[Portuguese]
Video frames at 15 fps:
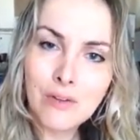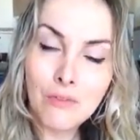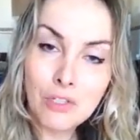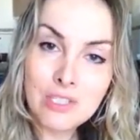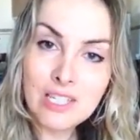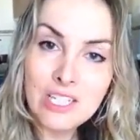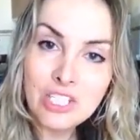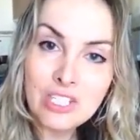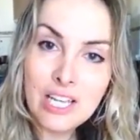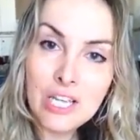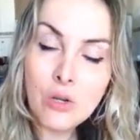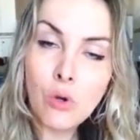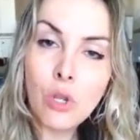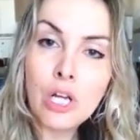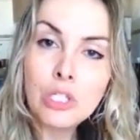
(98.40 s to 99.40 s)
Você está
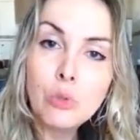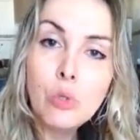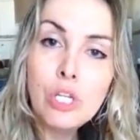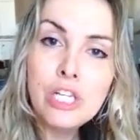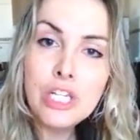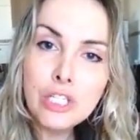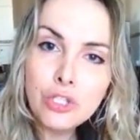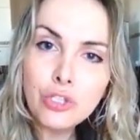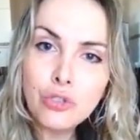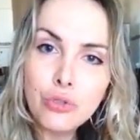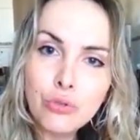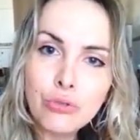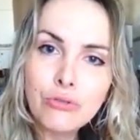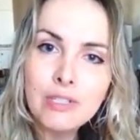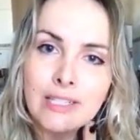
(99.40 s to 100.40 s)
aí colocando
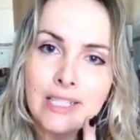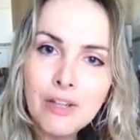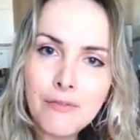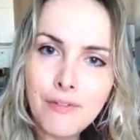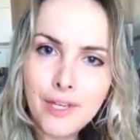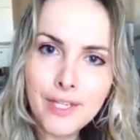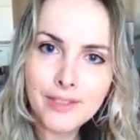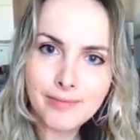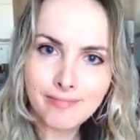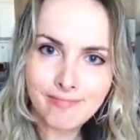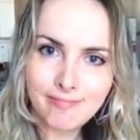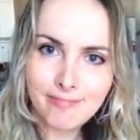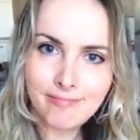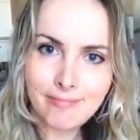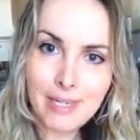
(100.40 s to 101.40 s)
lixo na TV
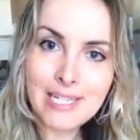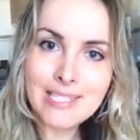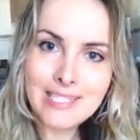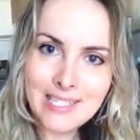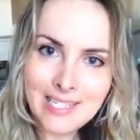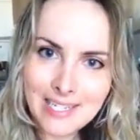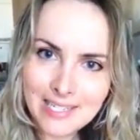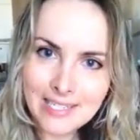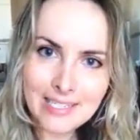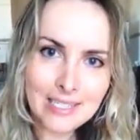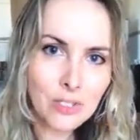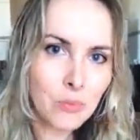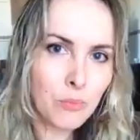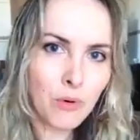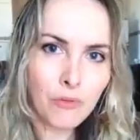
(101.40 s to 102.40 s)
brasileira
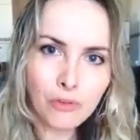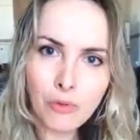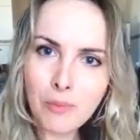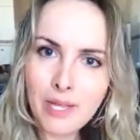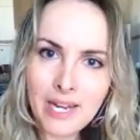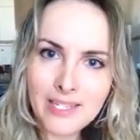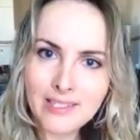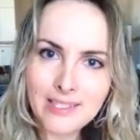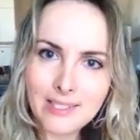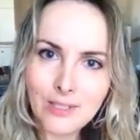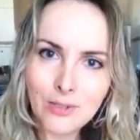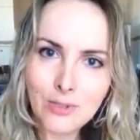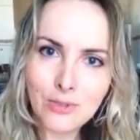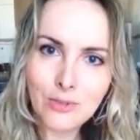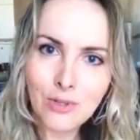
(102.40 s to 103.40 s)
e o povo não merece
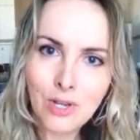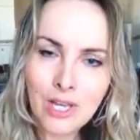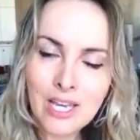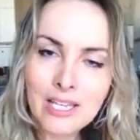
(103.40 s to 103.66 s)
isso.